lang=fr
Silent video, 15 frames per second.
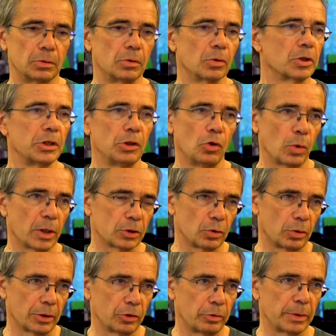de
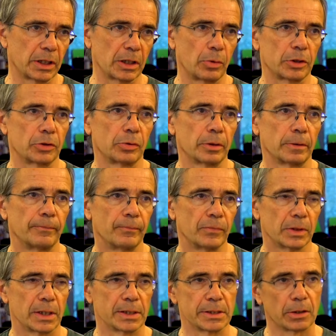kilowattheures et de mégawattheures.
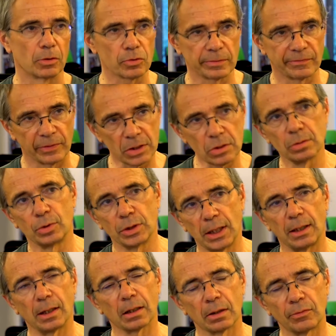Et c'est vers ce
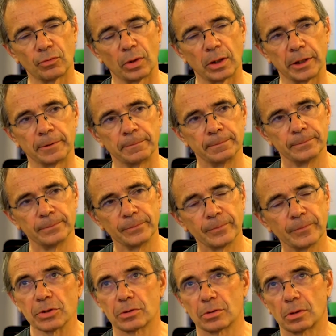modèle-là qu'il faut aller. Alors je
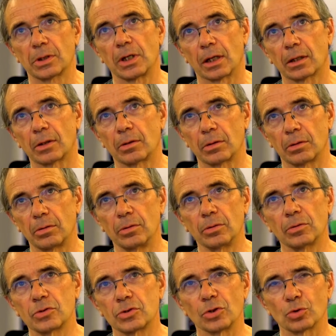pense qu'il y a
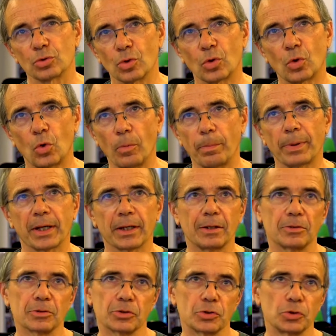une sorte de
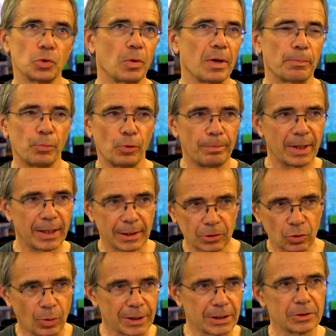compréhension un peu
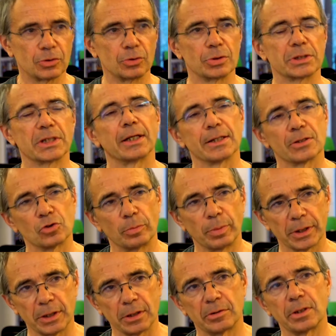maladroite de ce qu'est la
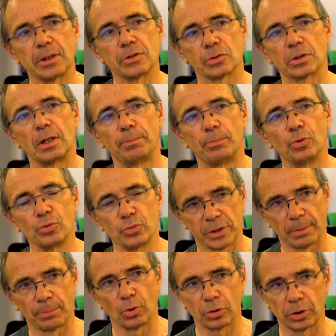sobriété, de ce qu'elle peut nous
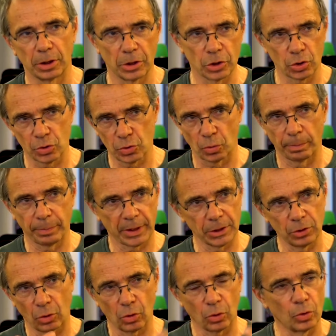apporter. Les gens sont pris
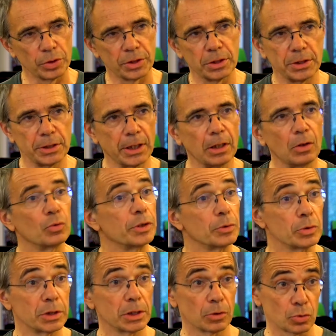dans leur quotidien, on est
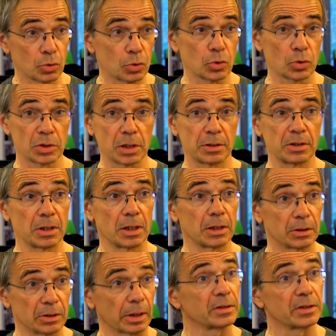aussi dans une société qui
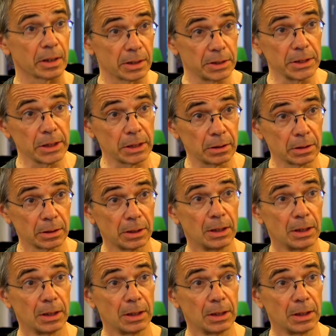est très technique,